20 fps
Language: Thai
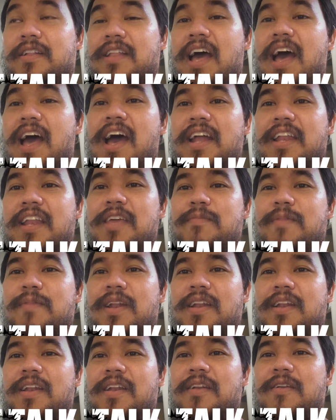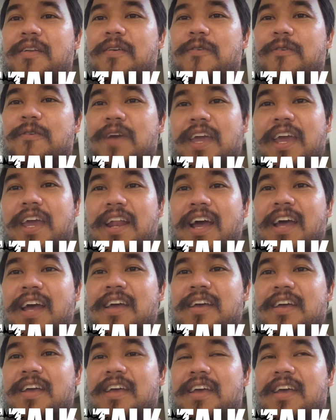ท่าที่มันโอเคนะ
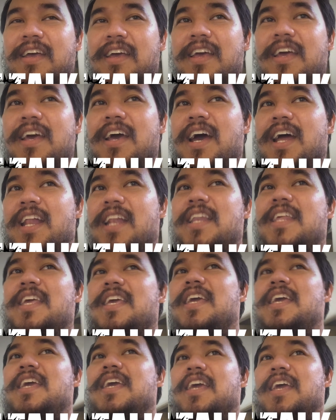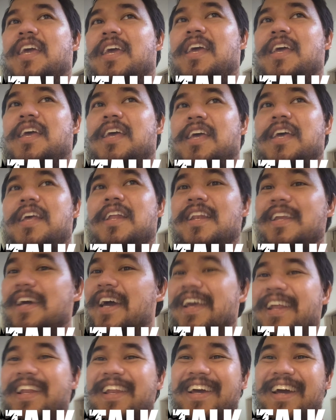อันที่
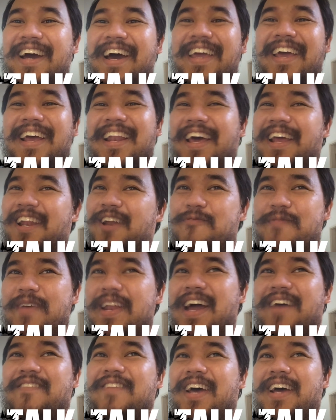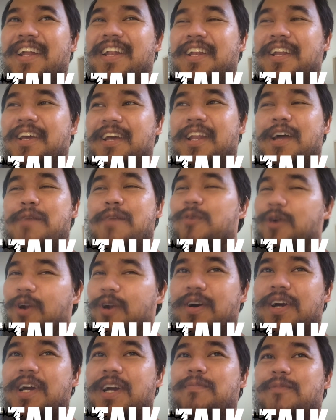เลื้อยๆอะไรเราไม่นับละคือถ้าหมด
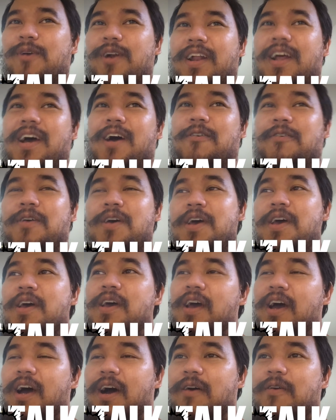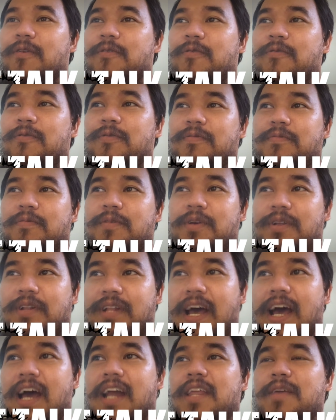ก็คือหมดเอา เอา
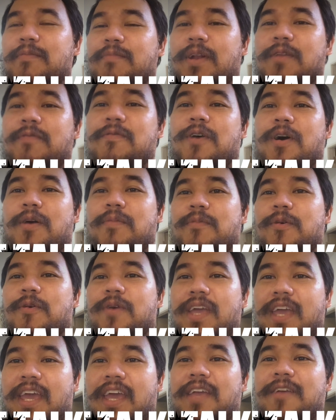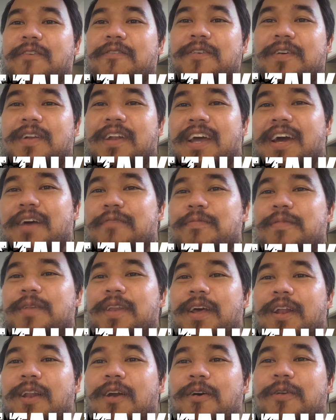ท่าที่มันฟอร์มโอเคอยู่นะครับ
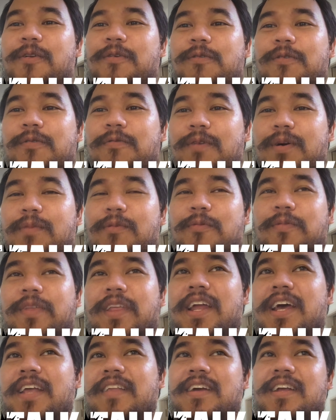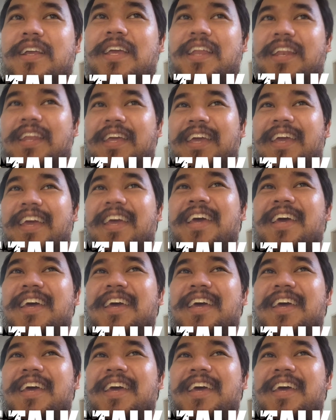เดี๋ยวลองดูว่าผมจะได้สักกี่ที